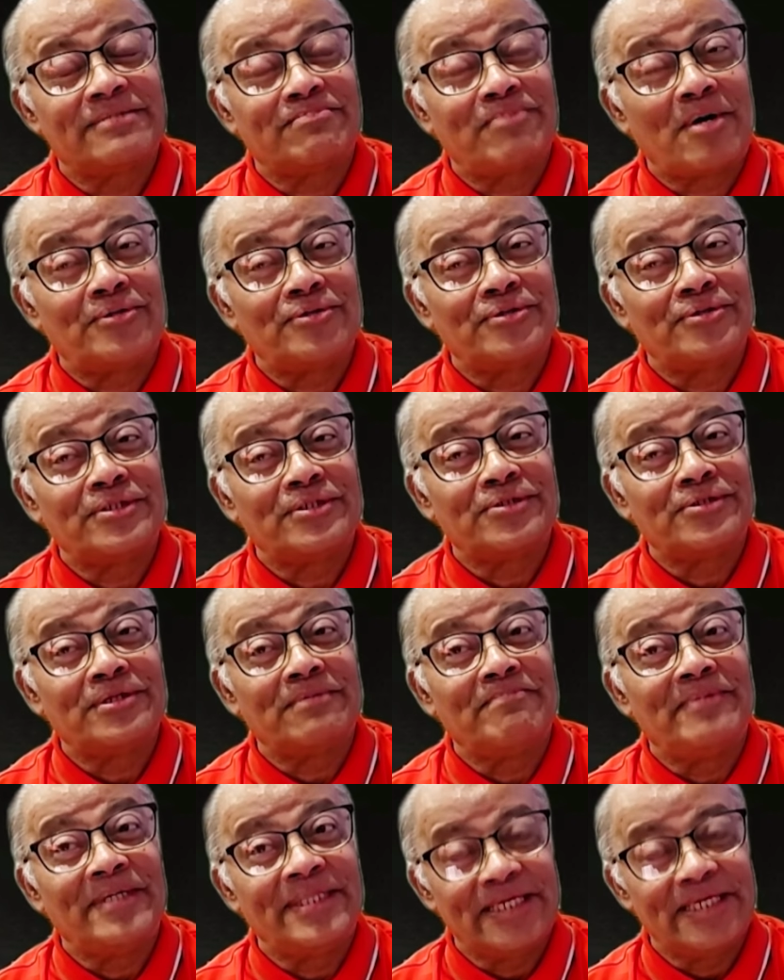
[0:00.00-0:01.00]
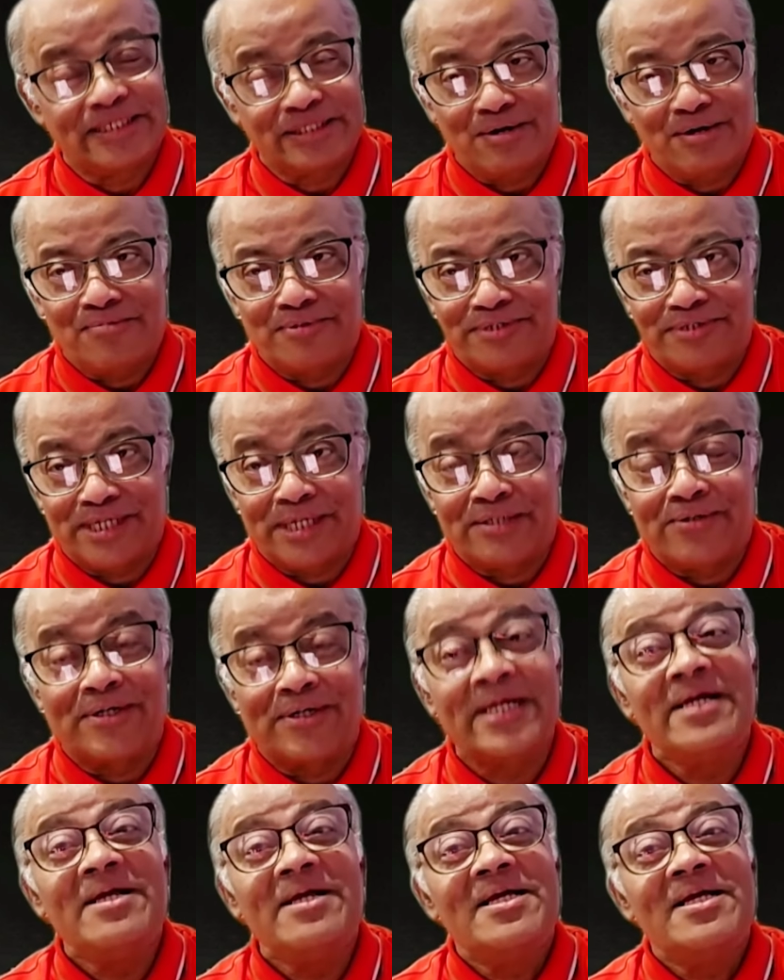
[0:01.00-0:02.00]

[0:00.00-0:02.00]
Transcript: স্পাউসরা যদি বিদেশে অবস্থান করে